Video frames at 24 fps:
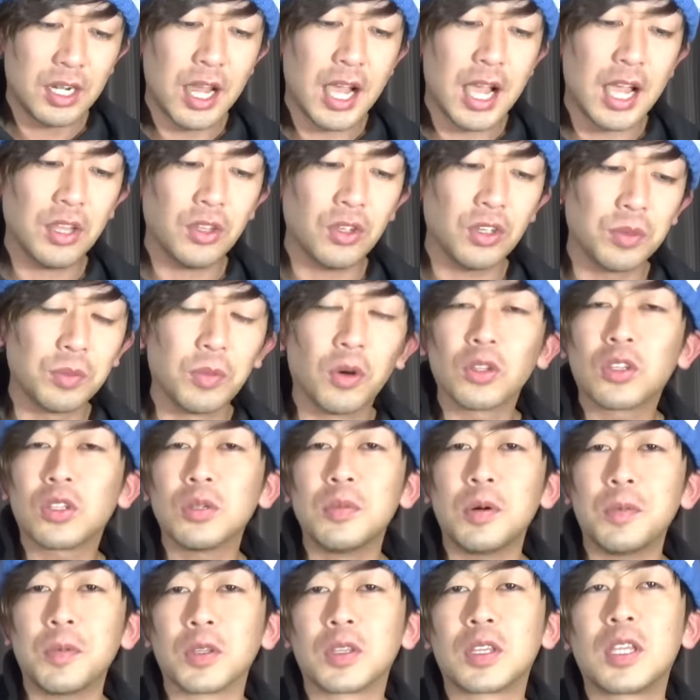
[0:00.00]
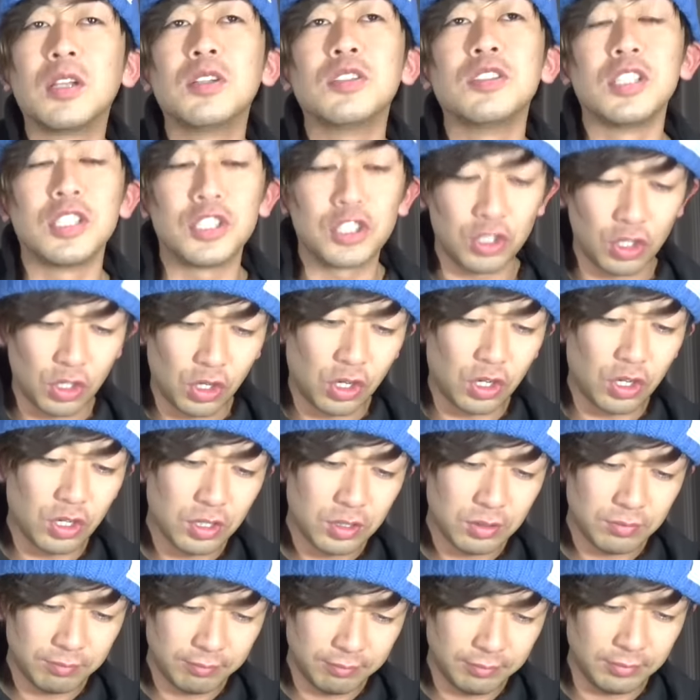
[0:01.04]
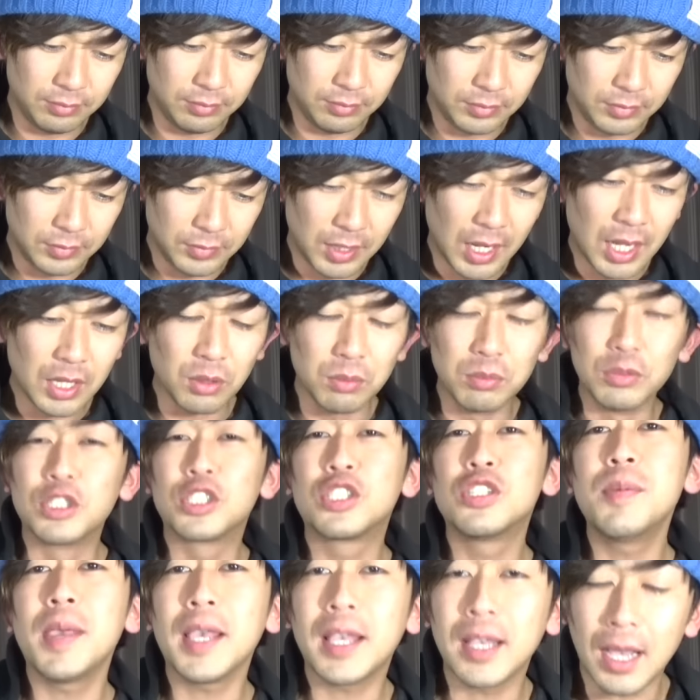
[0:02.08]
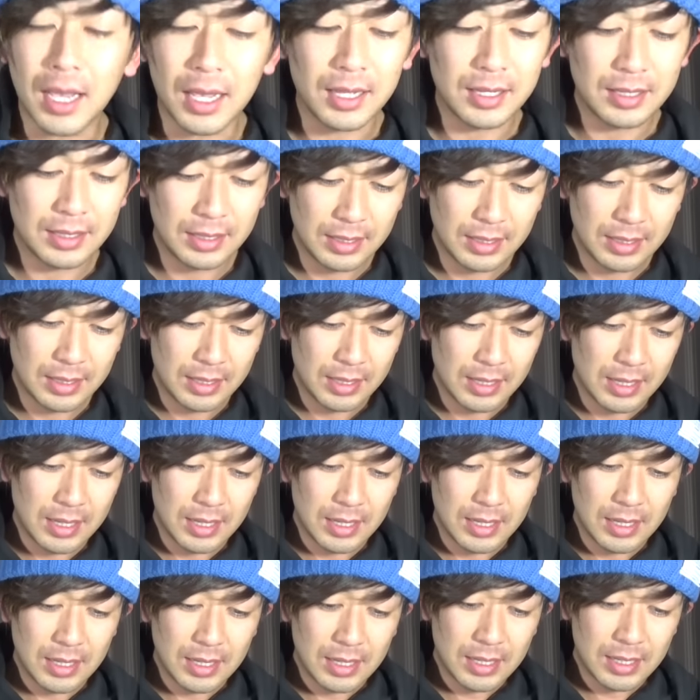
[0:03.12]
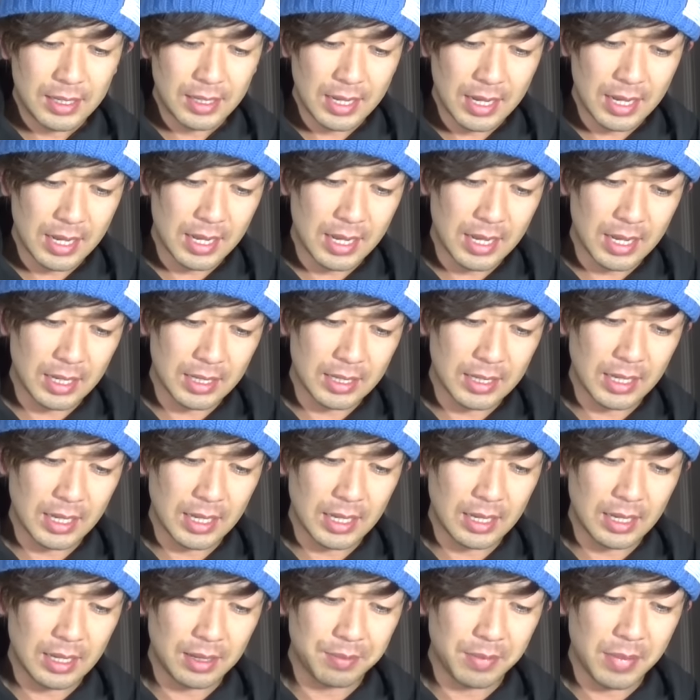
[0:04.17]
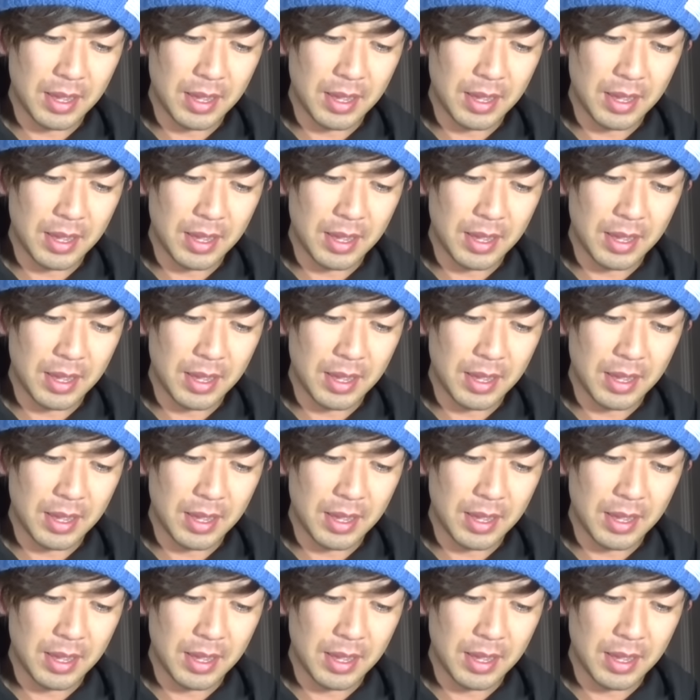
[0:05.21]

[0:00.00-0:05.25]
ラーの妹も持ってるんですよ。ラーの娘か。ラーか、